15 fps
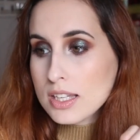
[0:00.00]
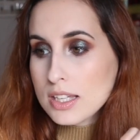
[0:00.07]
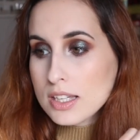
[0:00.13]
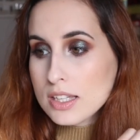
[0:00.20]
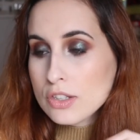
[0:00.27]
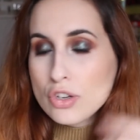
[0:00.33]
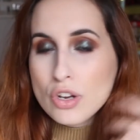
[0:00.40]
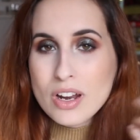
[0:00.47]

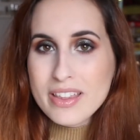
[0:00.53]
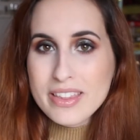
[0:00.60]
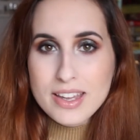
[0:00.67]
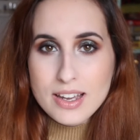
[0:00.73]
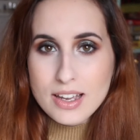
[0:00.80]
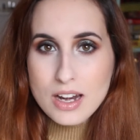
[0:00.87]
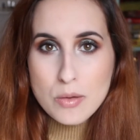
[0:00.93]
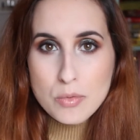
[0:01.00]
y yo la
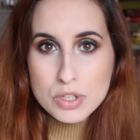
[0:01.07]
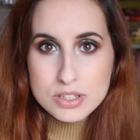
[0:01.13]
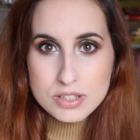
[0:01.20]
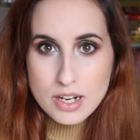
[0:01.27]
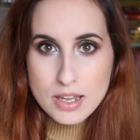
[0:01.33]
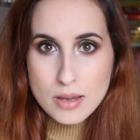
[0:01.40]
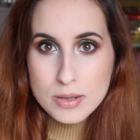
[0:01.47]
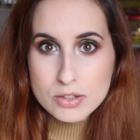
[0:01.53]
dejé la
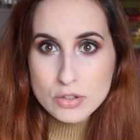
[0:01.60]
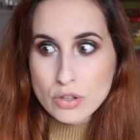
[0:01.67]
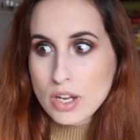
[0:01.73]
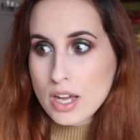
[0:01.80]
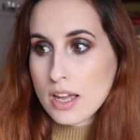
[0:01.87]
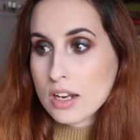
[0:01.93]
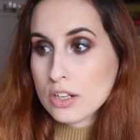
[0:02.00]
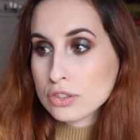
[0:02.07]
muestra ahí
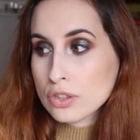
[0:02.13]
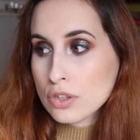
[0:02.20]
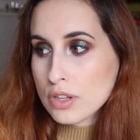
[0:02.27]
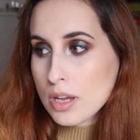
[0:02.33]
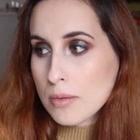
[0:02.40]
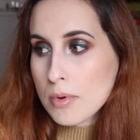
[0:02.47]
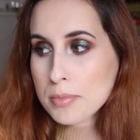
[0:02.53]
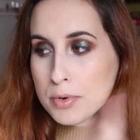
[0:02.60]
abandonada. El otro
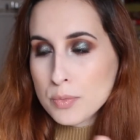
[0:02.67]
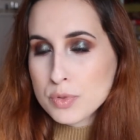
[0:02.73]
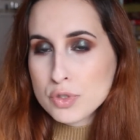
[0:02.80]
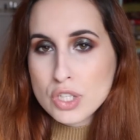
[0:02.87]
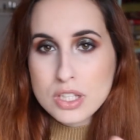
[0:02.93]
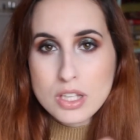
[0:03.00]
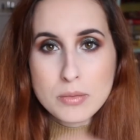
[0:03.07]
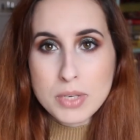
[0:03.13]
día me
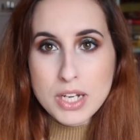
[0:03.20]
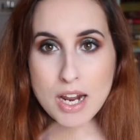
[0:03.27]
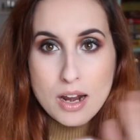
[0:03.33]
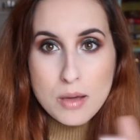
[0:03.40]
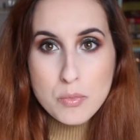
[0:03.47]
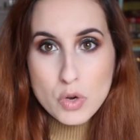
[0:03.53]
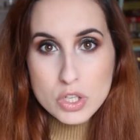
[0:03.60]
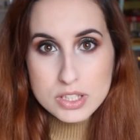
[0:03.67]
propuse terminar
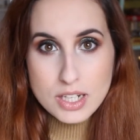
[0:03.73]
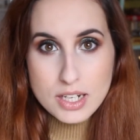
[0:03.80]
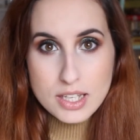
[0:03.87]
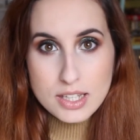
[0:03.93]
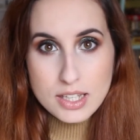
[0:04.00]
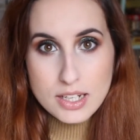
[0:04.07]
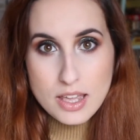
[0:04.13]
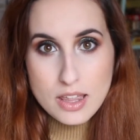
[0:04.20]
las muestras
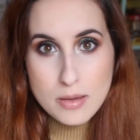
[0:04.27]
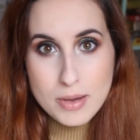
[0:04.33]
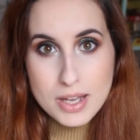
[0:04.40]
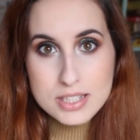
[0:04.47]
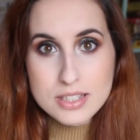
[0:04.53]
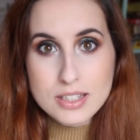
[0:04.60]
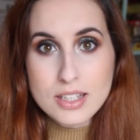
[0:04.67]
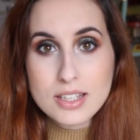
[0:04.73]
que tenía de
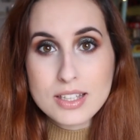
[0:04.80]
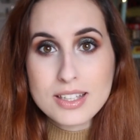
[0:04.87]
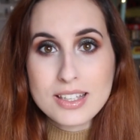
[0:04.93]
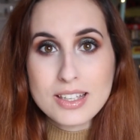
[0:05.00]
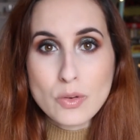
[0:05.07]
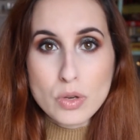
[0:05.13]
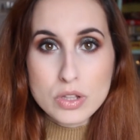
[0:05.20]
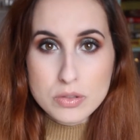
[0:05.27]
base
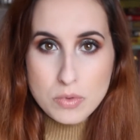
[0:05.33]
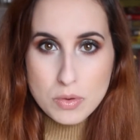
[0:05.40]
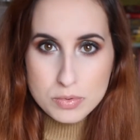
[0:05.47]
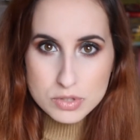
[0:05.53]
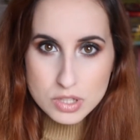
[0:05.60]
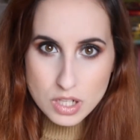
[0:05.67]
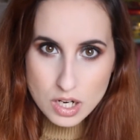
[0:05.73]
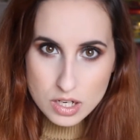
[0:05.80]
y cuando me
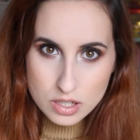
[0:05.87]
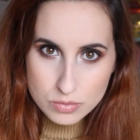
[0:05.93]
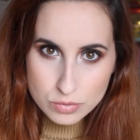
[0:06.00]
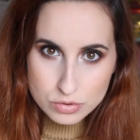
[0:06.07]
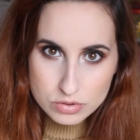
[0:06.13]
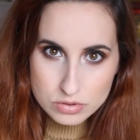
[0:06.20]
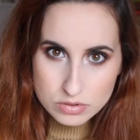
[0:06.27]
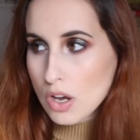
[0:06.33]
puse la
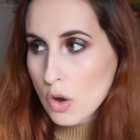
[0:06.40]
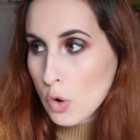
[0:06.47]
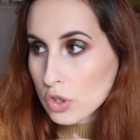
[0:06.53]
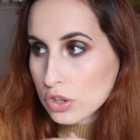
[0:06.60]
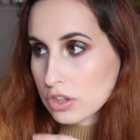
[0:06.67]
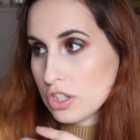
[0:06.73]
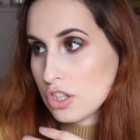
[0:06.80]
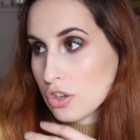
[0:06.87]
reboot, ¡oh
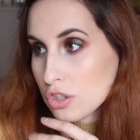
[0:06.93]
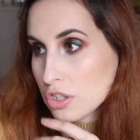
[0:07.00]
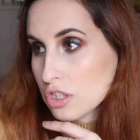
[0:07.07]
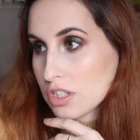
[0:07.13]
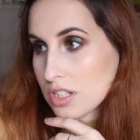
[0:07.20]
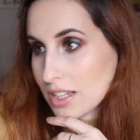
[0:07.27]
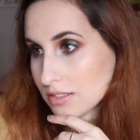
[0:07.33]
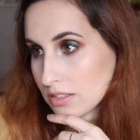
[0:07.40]
Dios
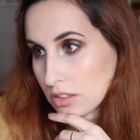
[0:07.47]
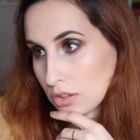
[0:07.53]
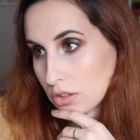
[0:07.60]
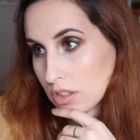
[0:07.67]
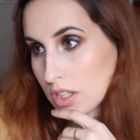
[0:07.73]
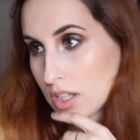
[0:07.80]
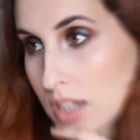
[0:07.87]
santo!